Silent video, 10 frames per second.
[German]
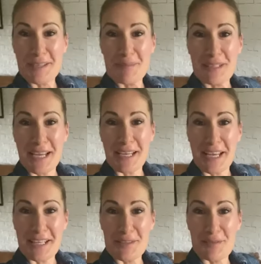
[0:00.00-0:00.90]
bin die Anja
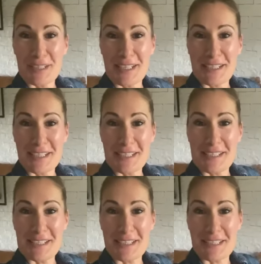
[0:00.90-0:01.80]
Herzog von der
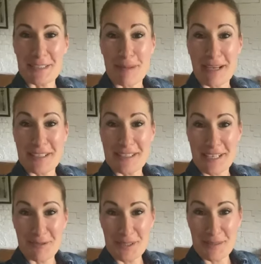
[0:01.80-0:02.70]
TNC. Ich mache sehr
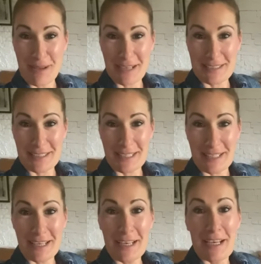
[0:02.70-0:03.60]
gutes Marketing,
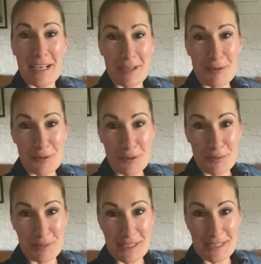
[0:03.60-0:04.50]
kann gut
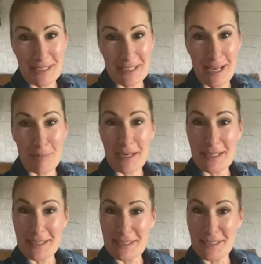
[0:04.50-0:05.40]
kommunizieren und habe ein
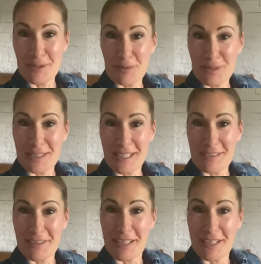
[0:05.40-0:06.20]
richtig großes Netzwerk.